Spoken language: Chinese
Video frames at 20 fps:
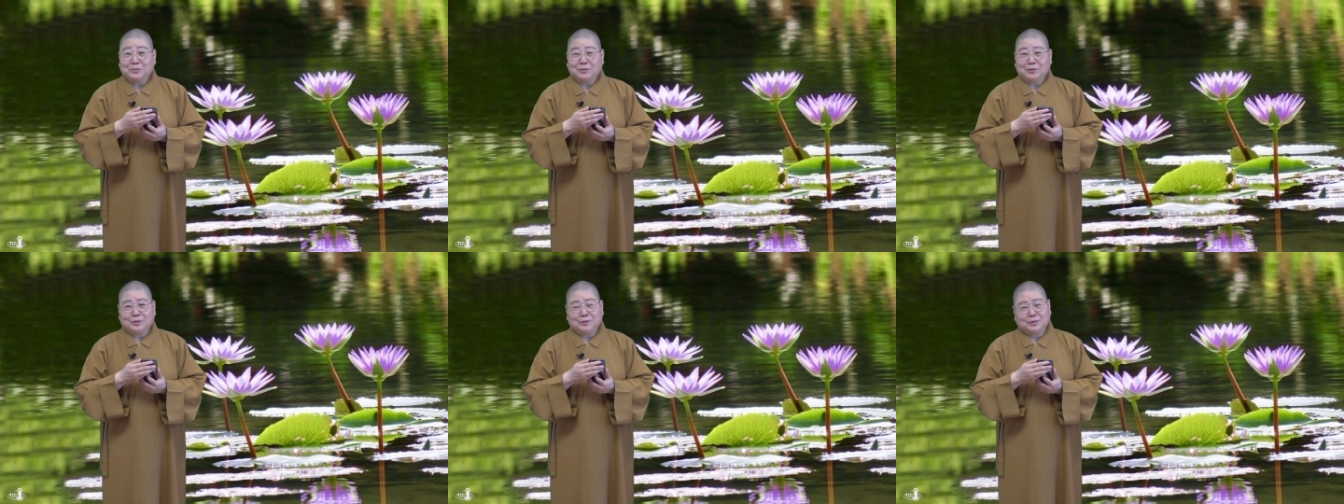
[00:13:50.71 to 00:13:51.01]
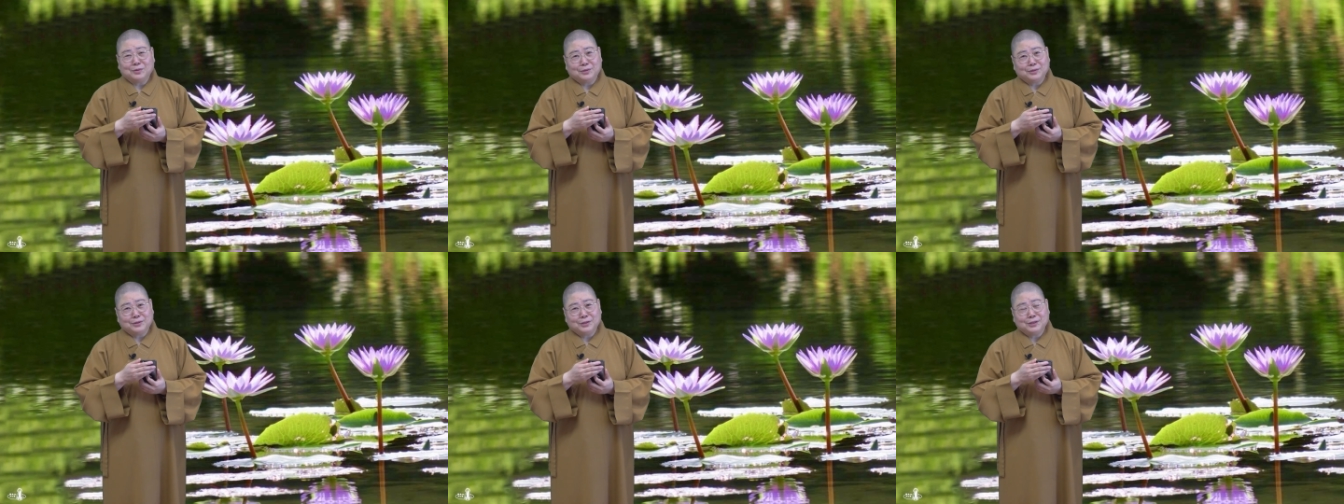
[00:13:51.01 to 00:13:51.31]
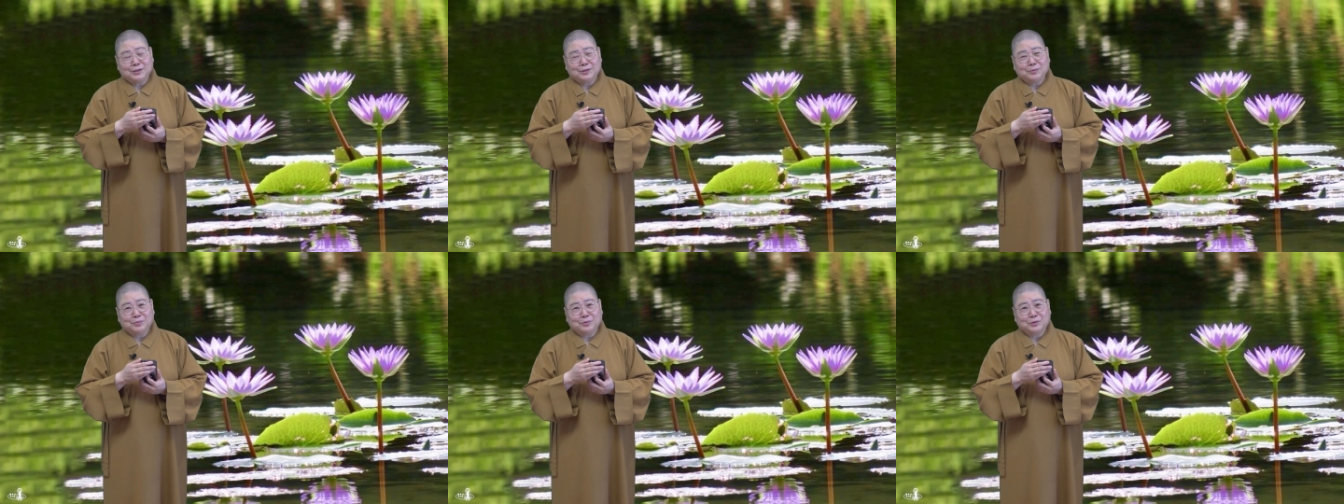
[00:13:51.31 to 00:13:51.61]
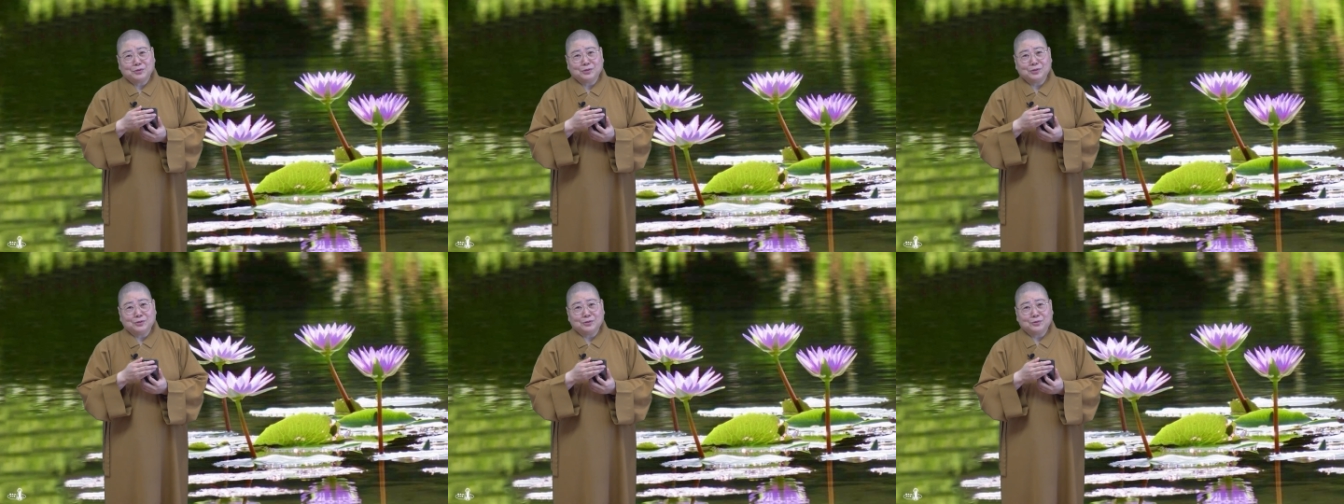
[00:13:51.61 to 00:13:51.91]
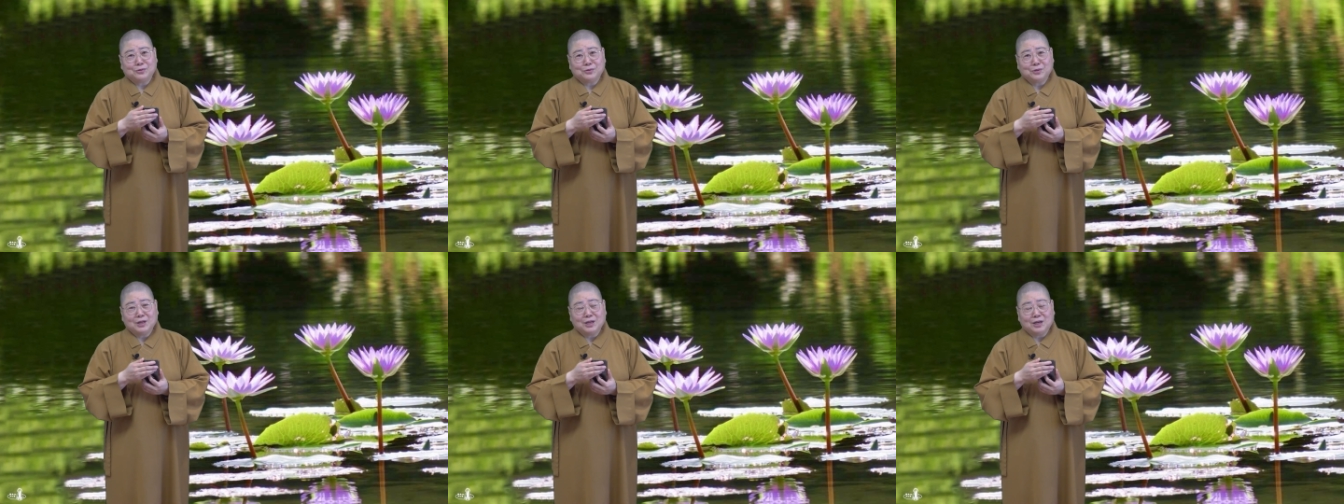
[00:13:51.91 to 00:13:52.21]
呃，其实不
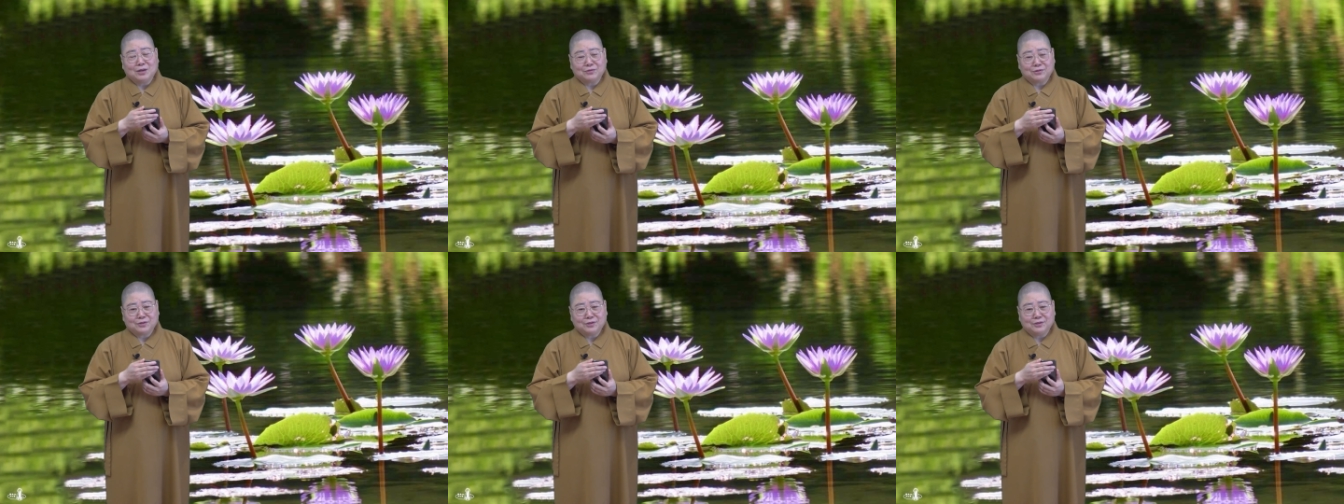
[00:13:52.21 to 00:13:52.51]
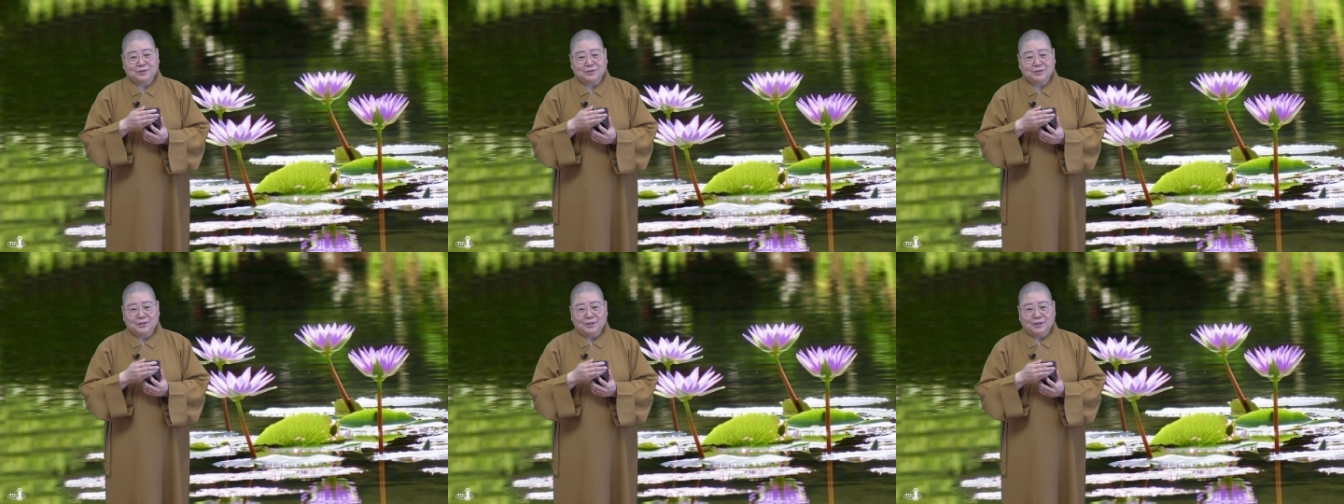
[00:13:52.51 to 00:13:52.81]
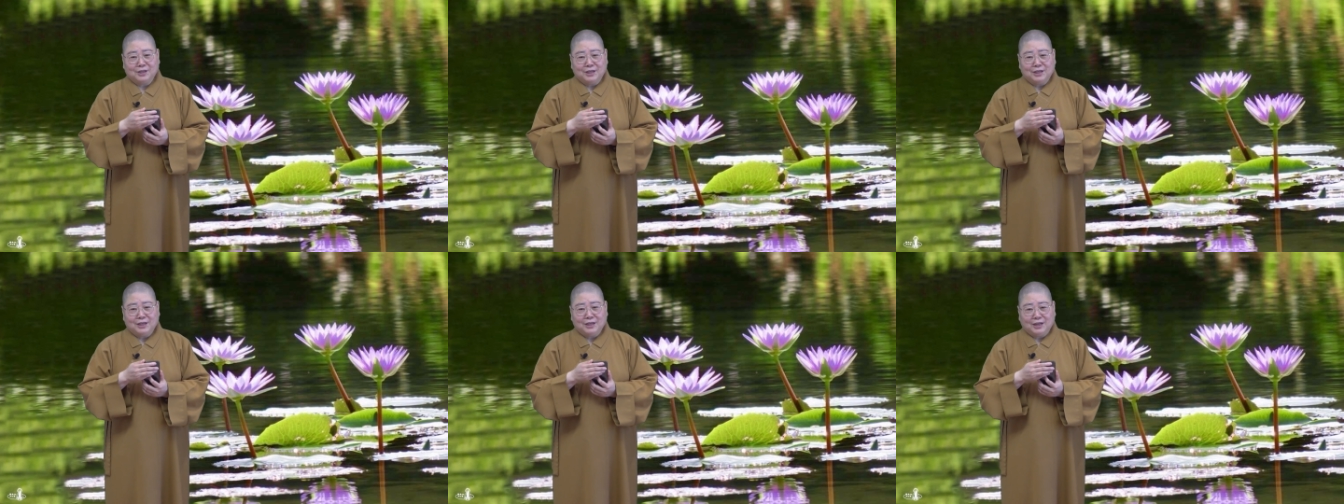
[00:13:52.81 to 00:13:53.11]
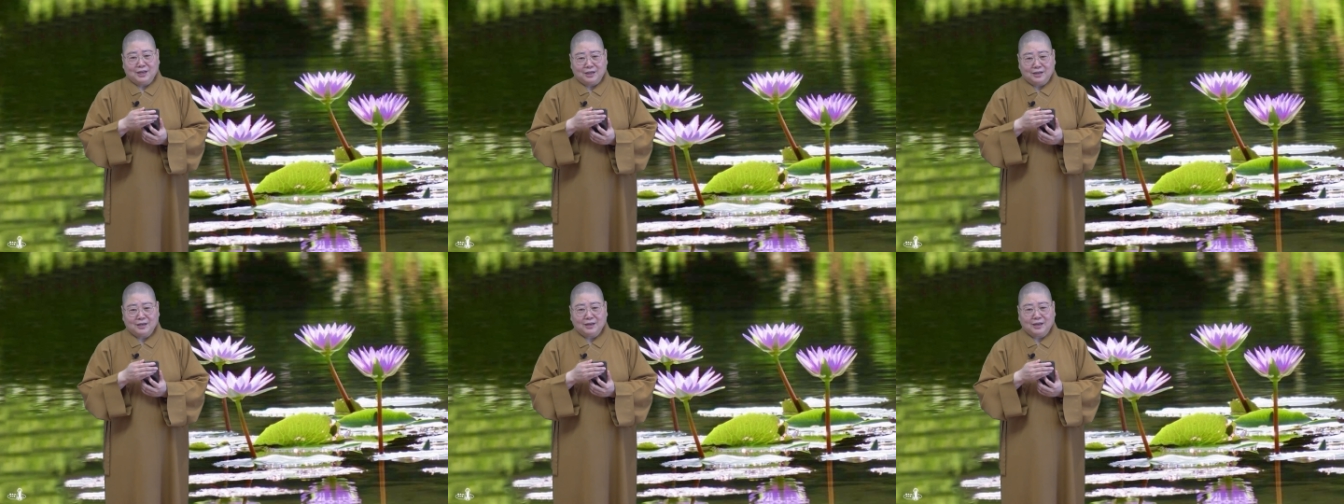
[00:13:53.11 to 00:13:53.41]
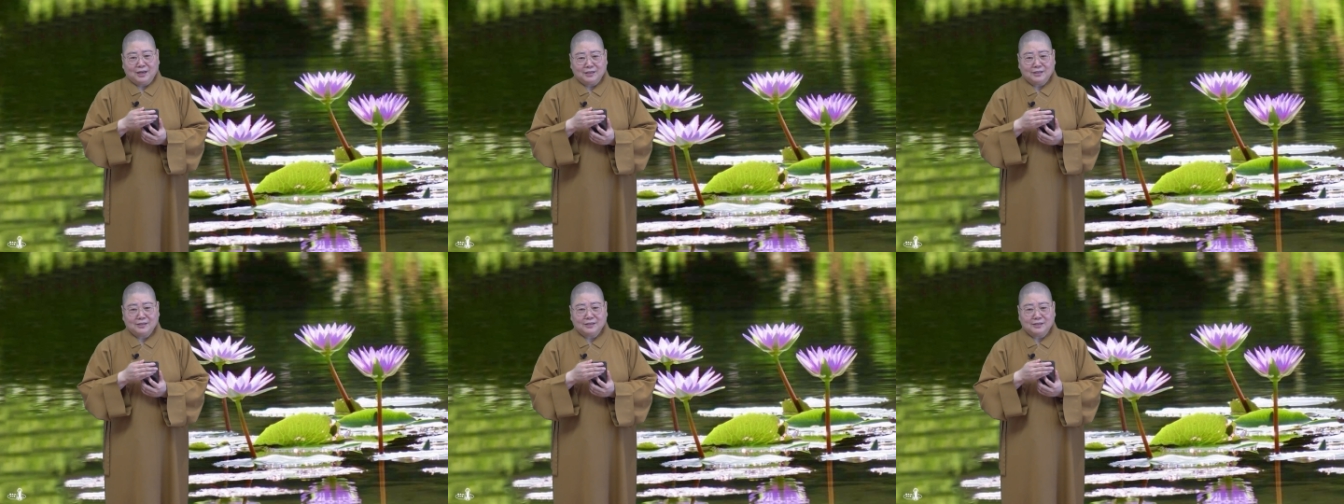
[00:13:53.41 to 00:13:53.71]
是，最好是啊、呃，
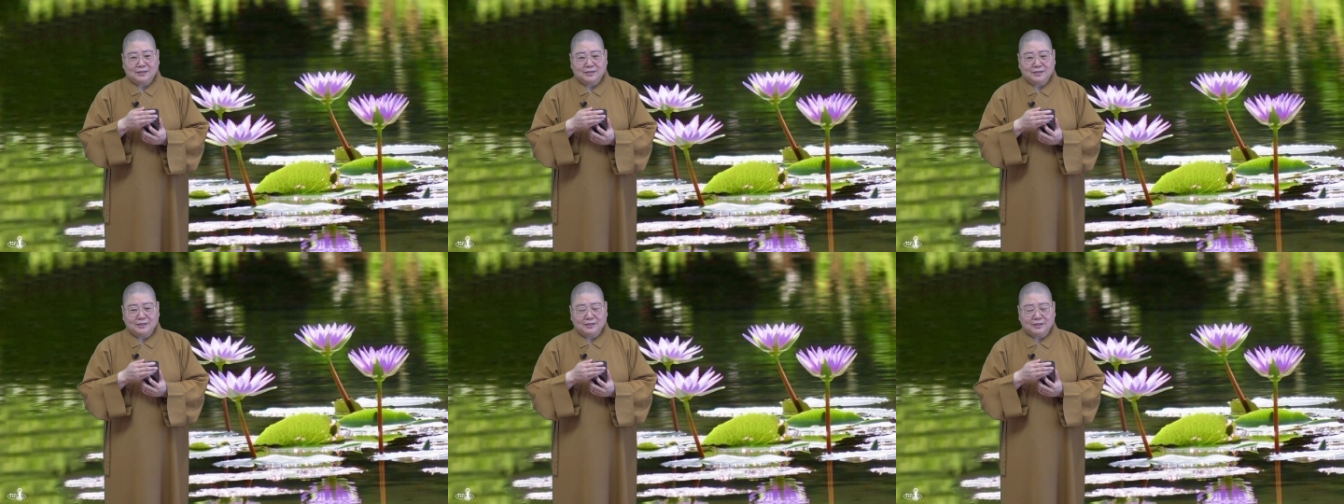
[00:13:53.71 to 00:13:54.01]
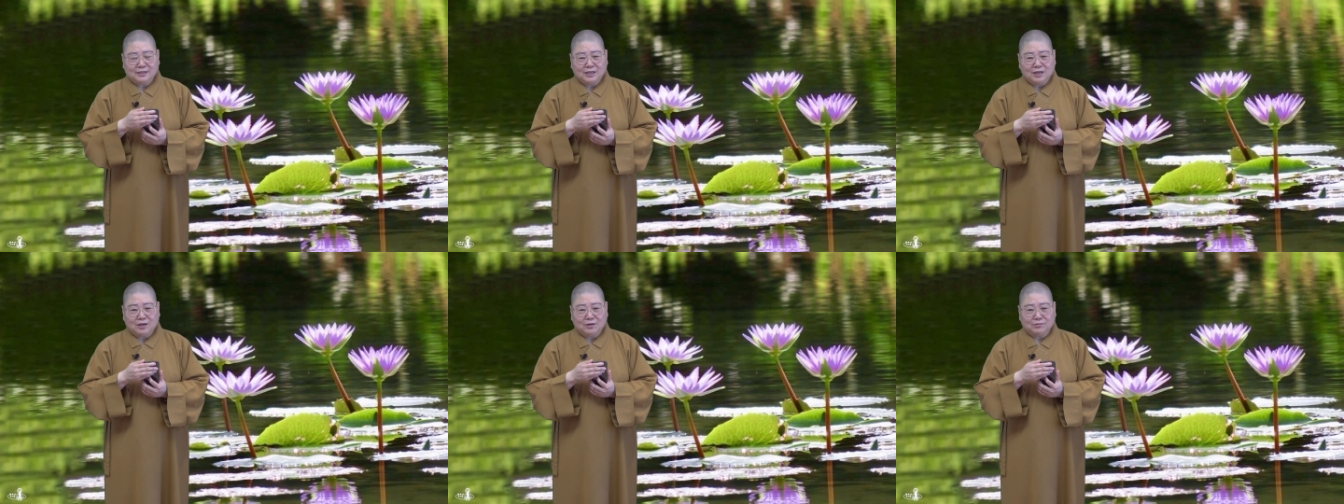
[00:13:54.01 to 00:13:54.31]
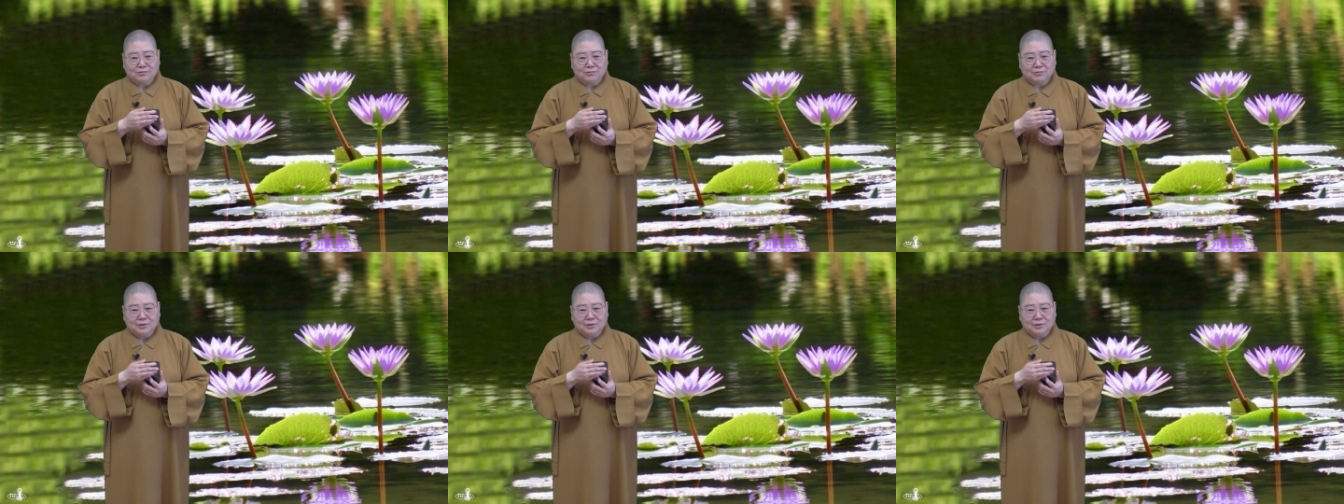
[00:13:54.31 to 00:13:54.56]
还是要